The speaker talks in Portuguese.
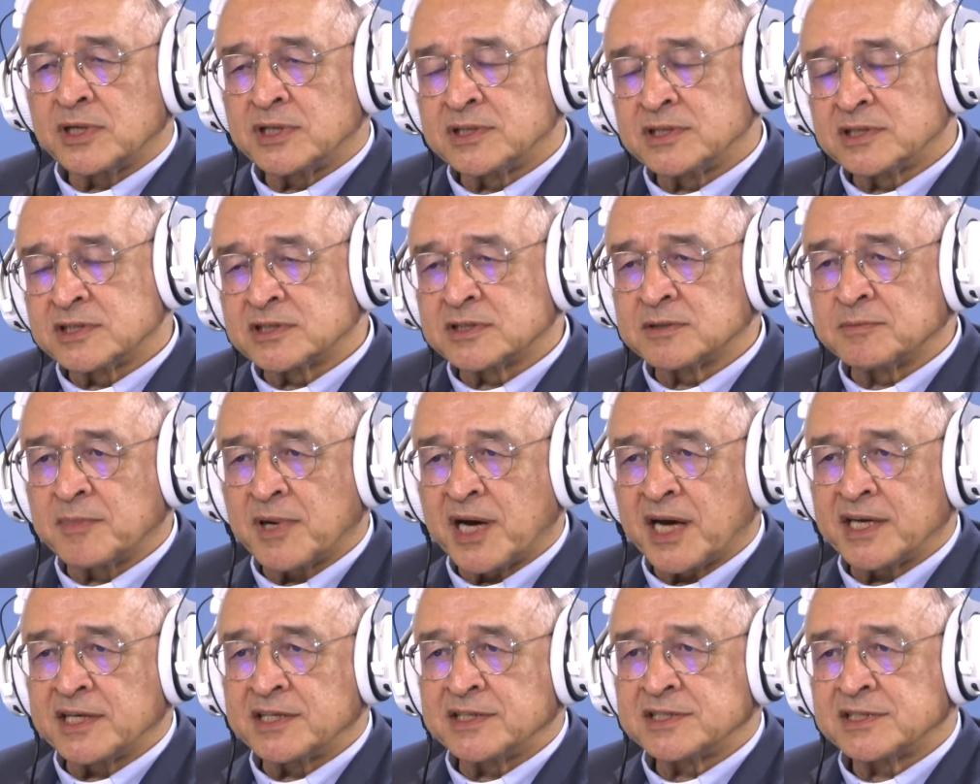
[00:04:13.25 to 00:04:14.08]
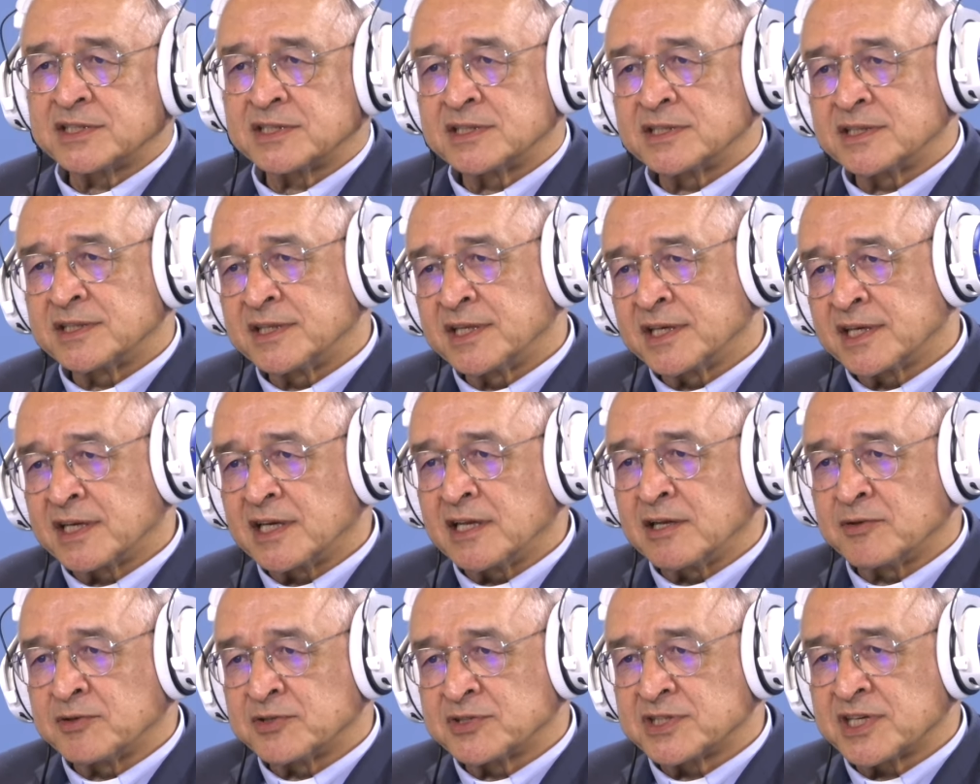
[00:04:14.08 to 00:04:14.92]
antes de mais,
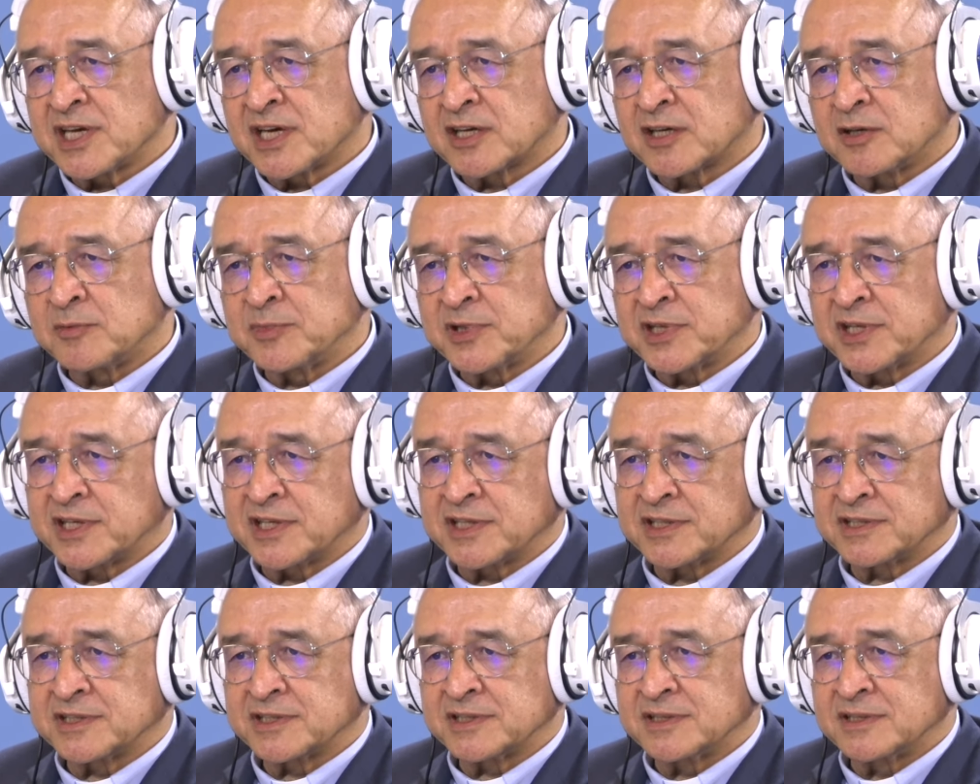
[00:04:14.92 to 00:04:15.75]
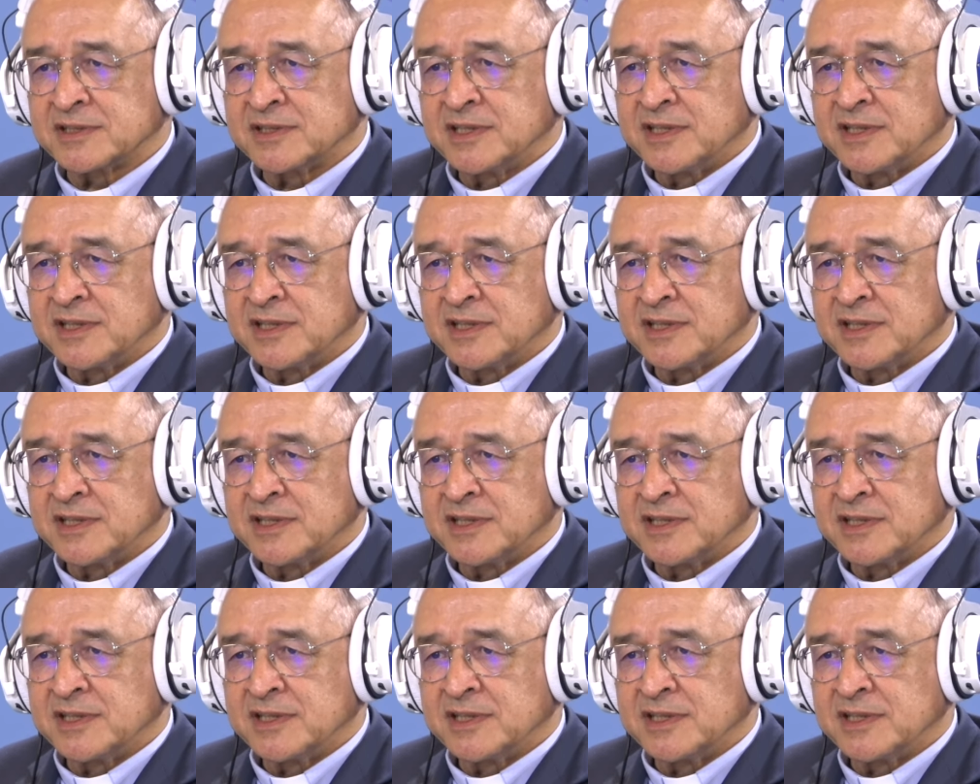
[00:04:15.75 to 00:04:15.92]
daquilo que se é como igreja